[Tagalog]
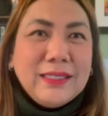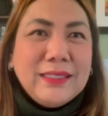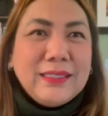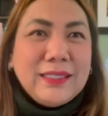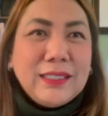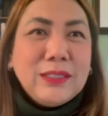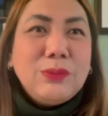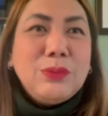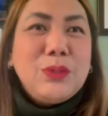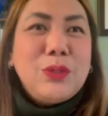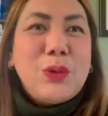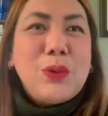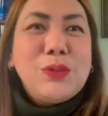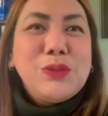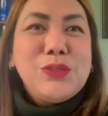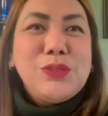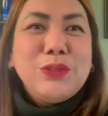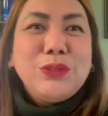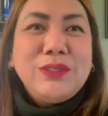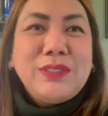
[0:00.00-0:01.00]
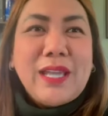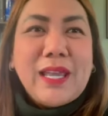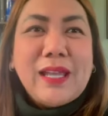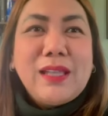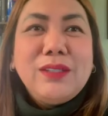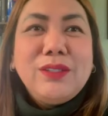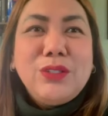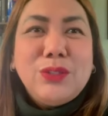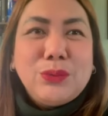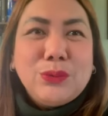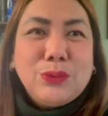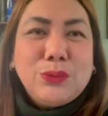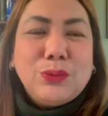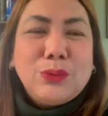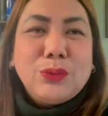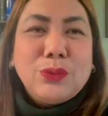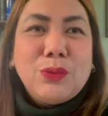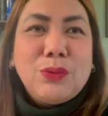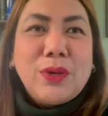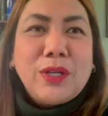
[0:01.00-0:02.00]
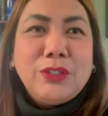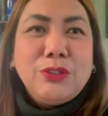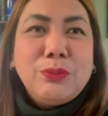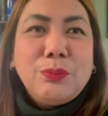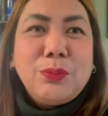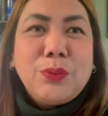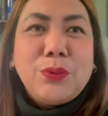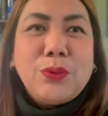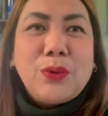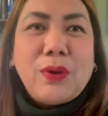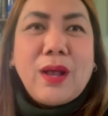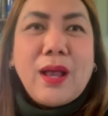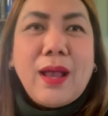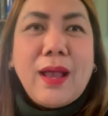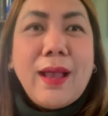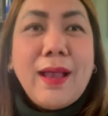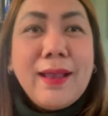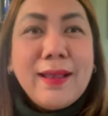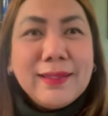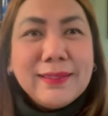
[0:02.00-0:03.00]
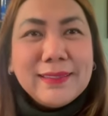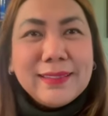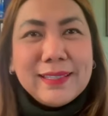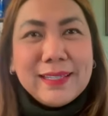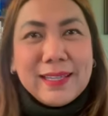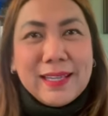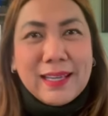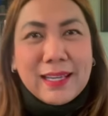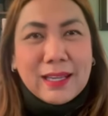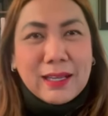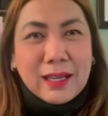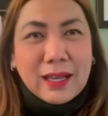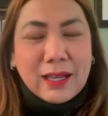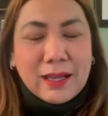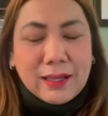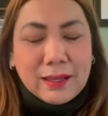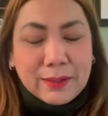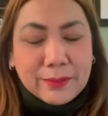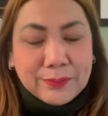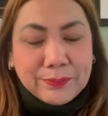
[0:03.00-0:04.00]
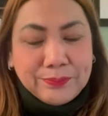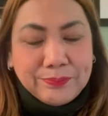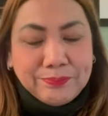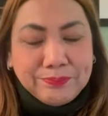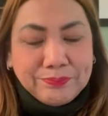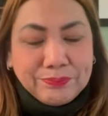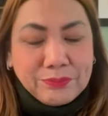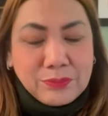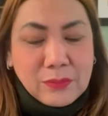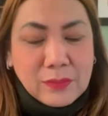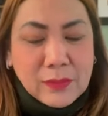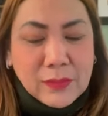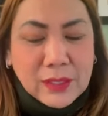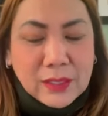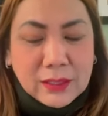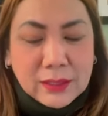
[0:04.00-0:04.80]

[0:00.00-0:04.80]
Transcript: And then it will also tell you kung ano po ang um,